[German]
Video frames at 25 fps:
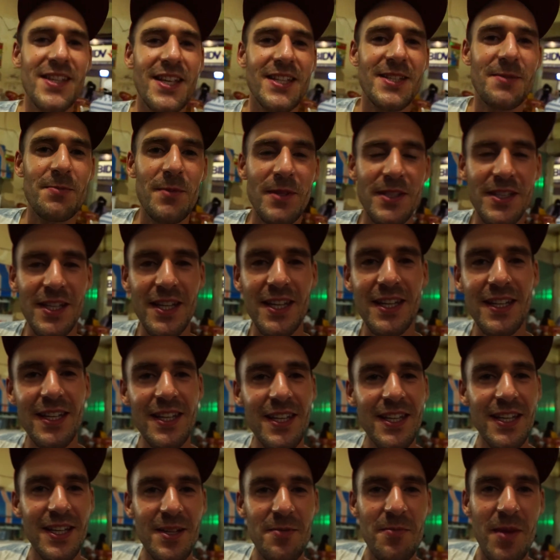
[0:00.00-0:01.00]
jetzt mit denen
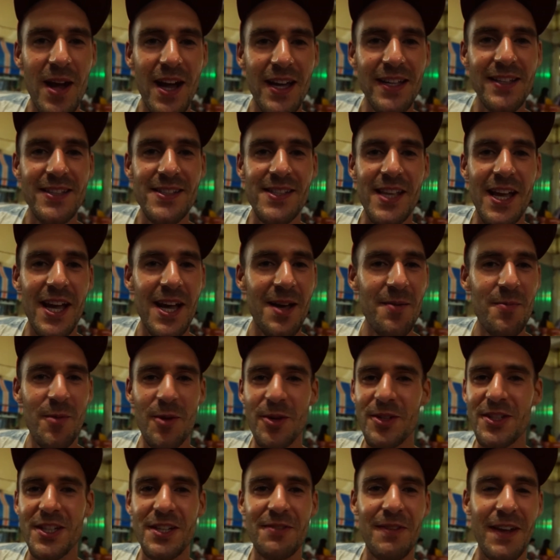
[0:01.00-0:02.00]
hier gemeinsam
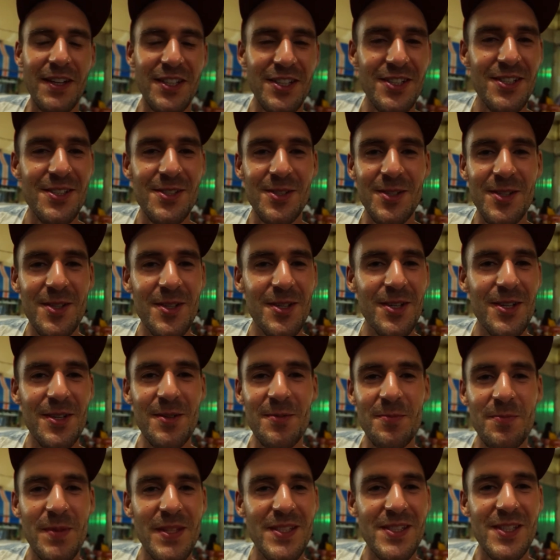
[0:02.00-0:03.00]
und quatschen so eine
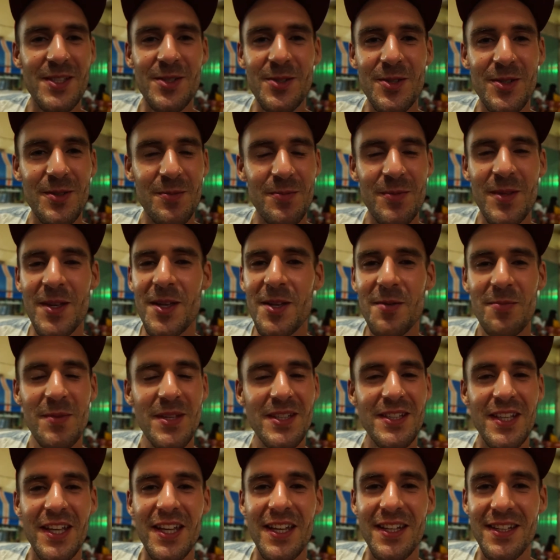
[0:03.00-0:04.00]
bisschen
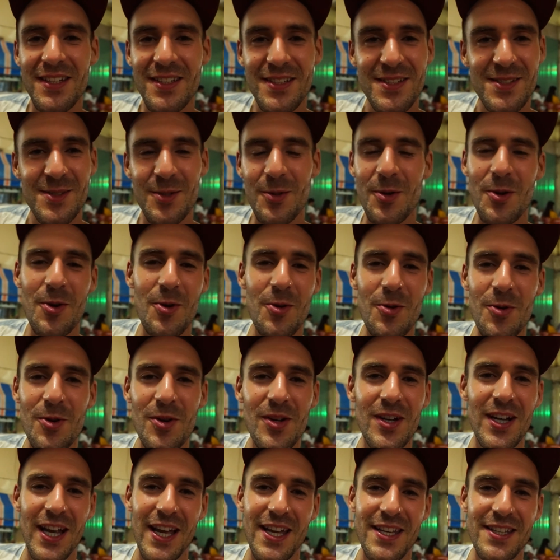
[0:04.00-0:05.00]
mit denen. So
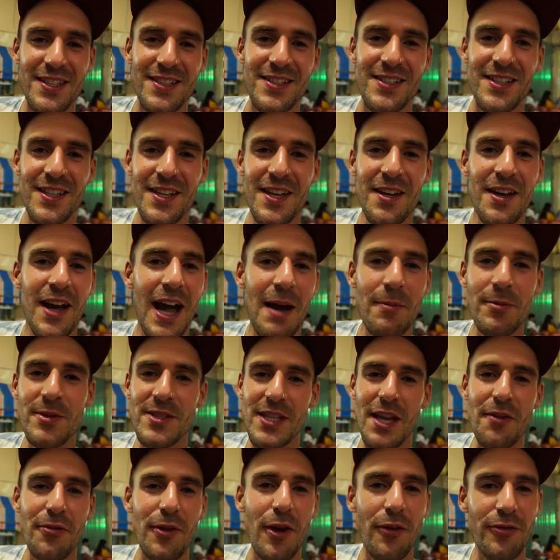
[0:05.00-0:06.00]
cool, echt. Haben
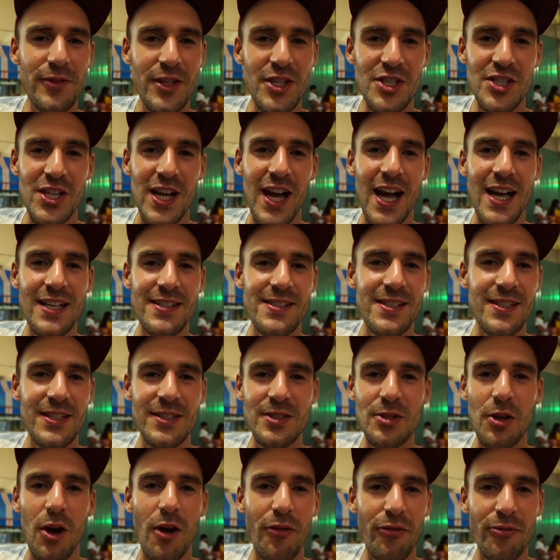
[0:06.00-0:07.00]
uns einfach auf der Straße
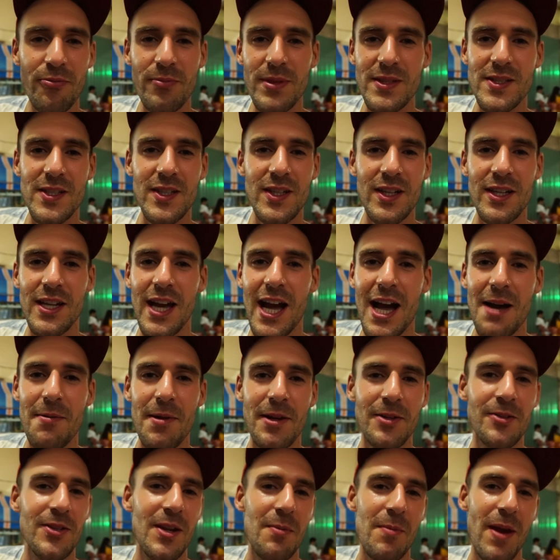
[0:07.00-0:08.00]
getroffen, ein bisschen
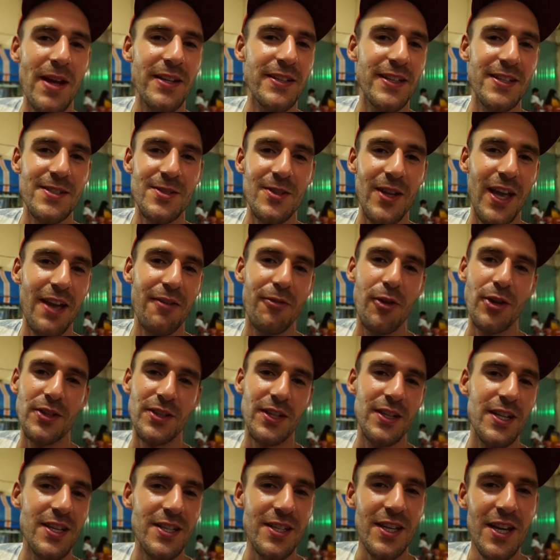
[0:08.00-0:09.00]
gelabert und dann meinte er so, hey, wollt
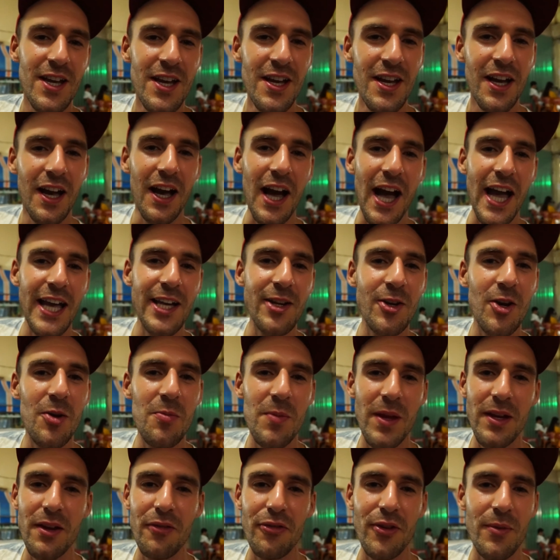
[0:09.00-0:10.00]
ihr nicht
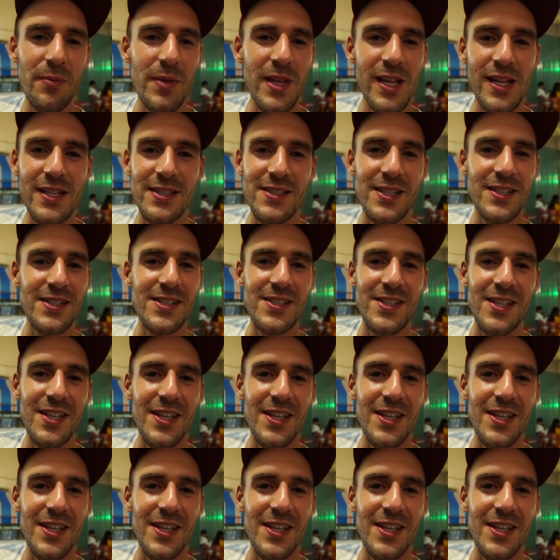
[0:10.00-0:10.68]
reinkommen? Meine Familie sitzt